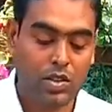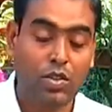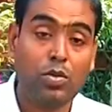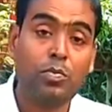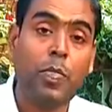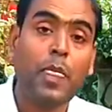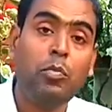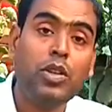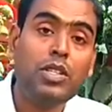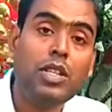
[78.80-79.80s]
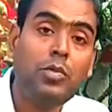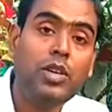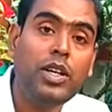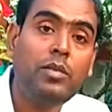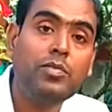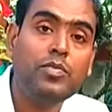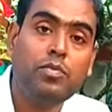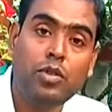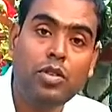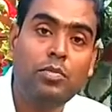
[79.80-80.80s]
তো প্রতিস্থাপনের
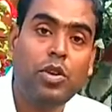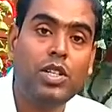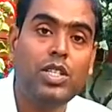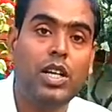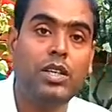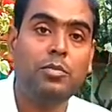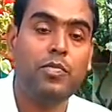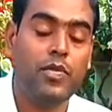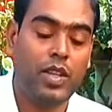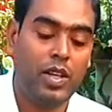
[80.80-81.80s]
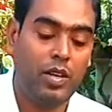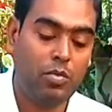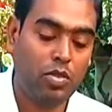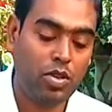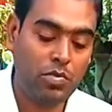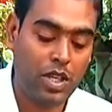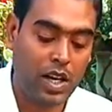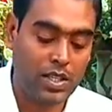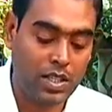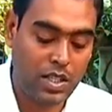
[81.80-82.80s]
প্রথম পর্যায়ে প্রথম যে
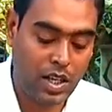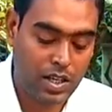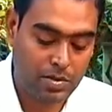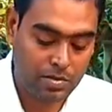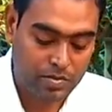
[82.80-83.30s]
কাজটি থাকে